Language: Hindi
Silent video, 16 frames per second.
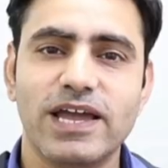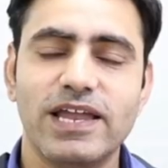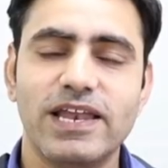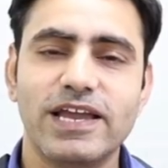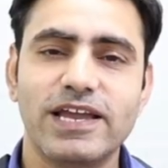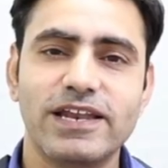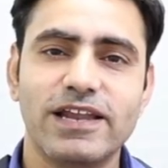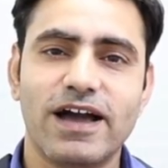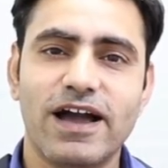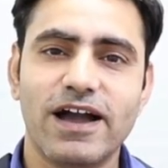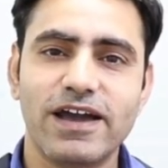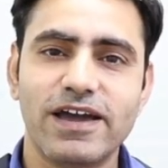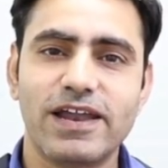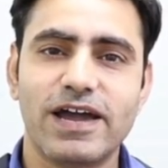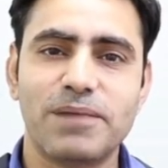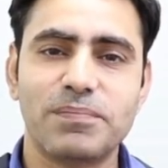है लेकिन
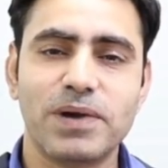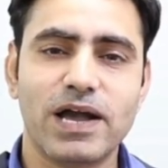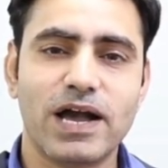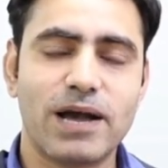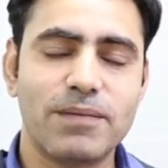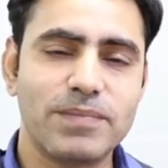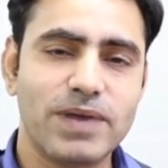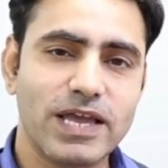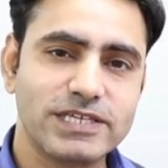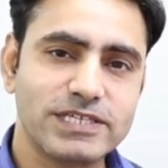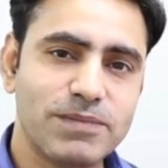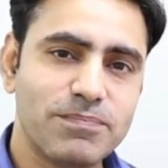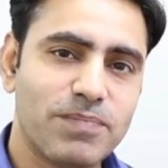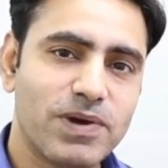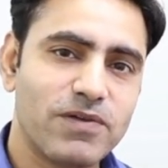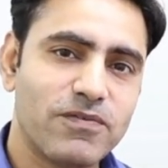अगर आपका काम एक
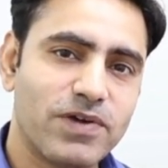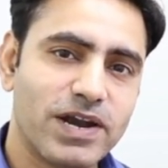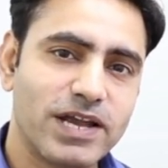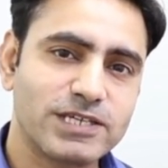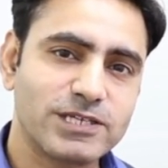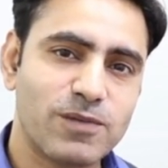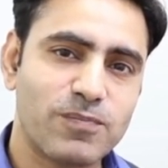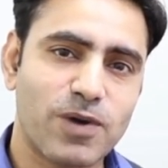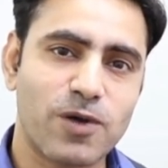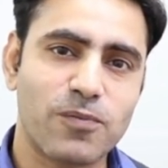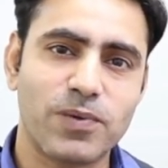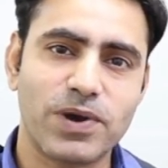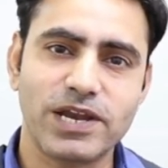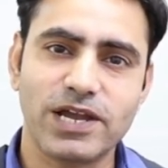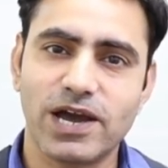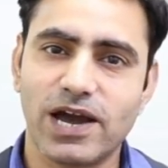सिंपल वर्ड एक्सेल पावर
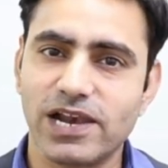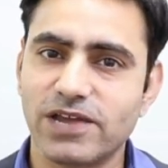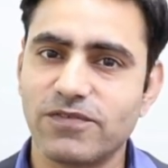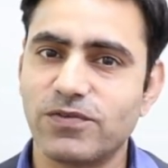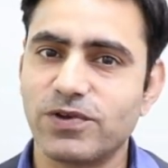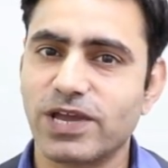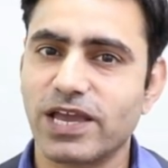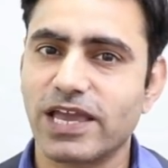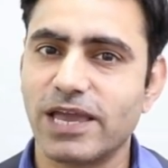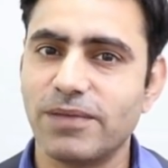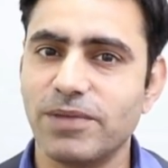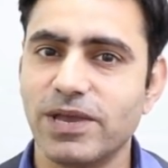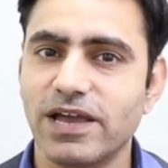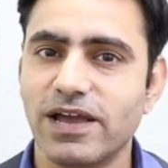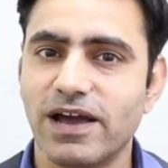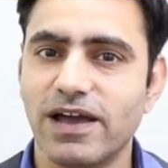पॉइंट या हल्की फुल्की
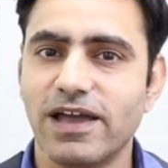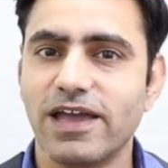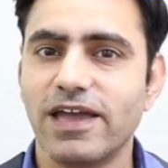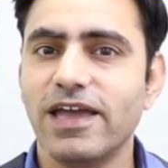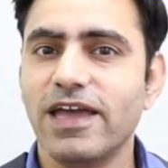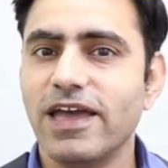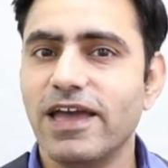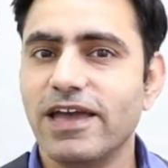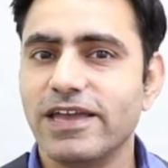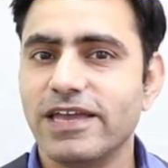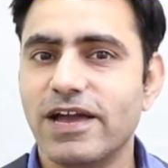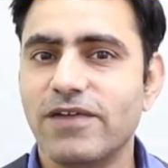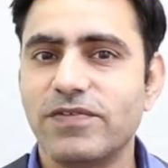गेमिंग का है या